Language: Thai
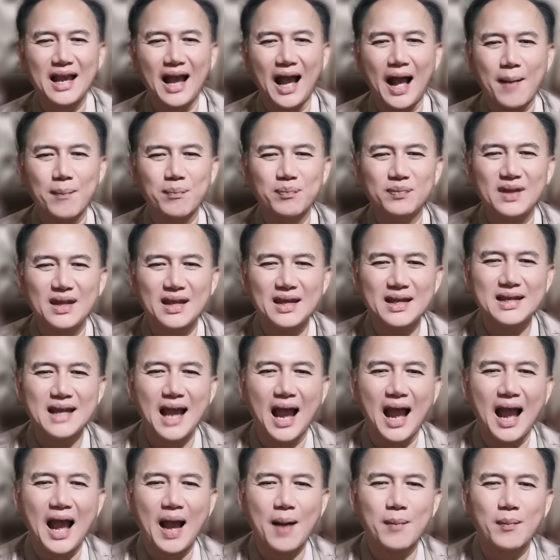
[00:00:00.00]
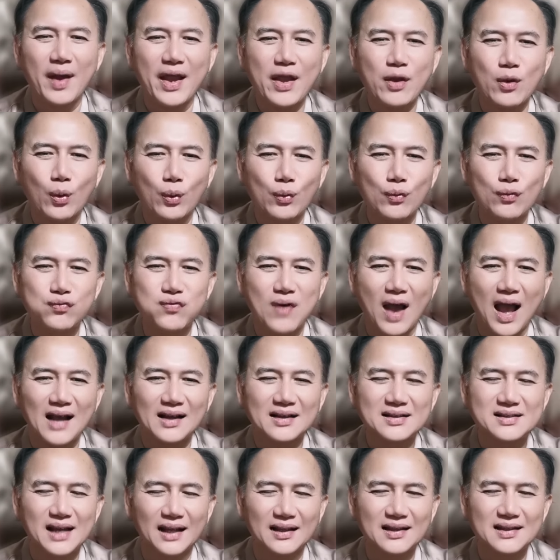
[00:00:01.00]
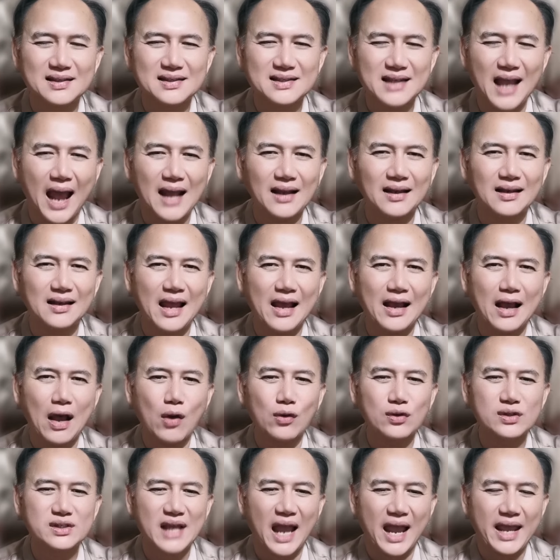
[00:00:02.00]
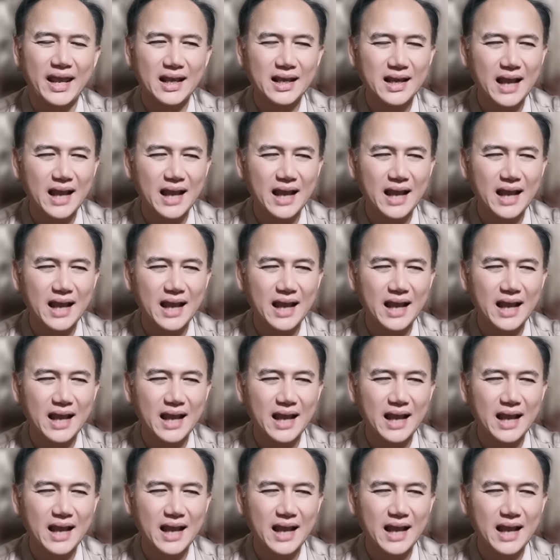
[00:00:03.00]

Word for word: คำนิยามให้คุณฟังชัดๆและเข้าใจ